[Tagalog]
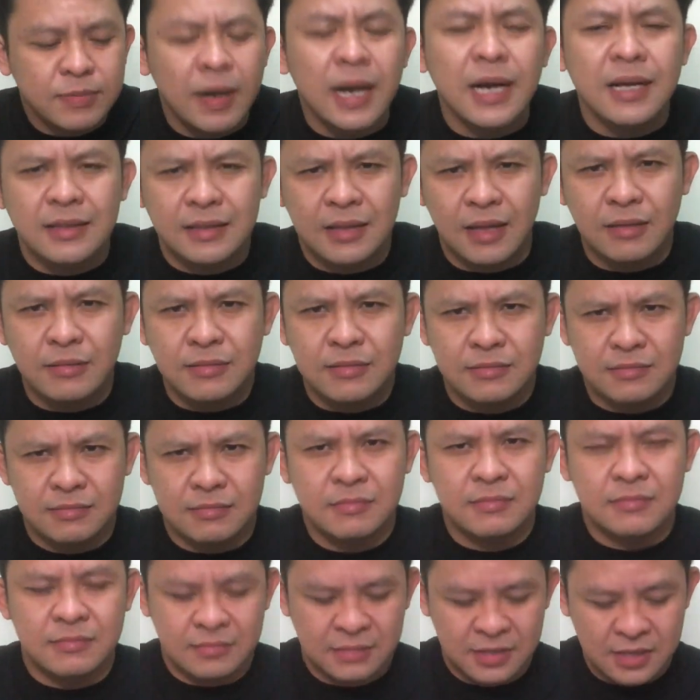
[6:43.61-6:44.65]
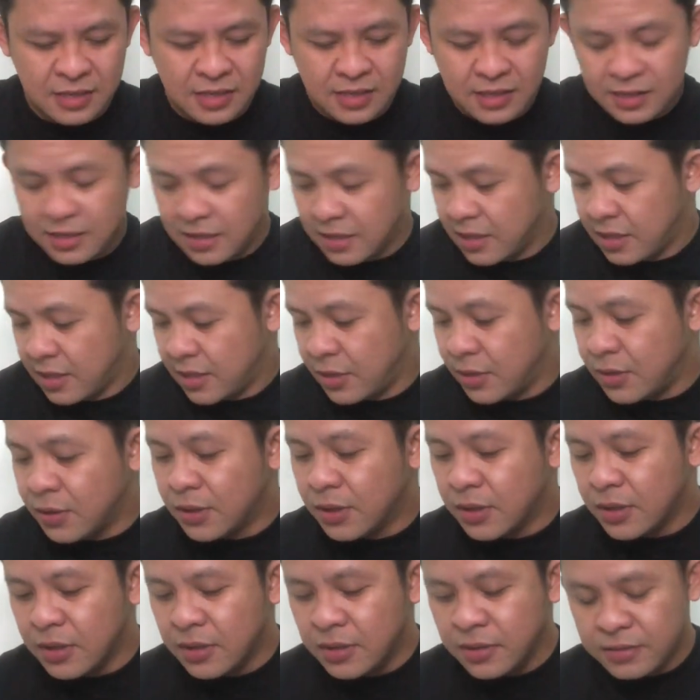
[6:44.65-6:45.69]
maganda to.
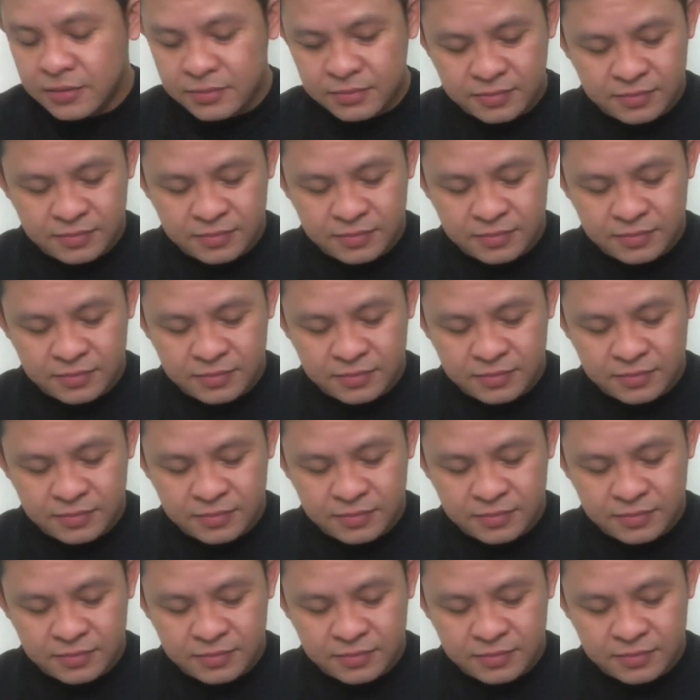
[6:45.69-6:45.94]
Yung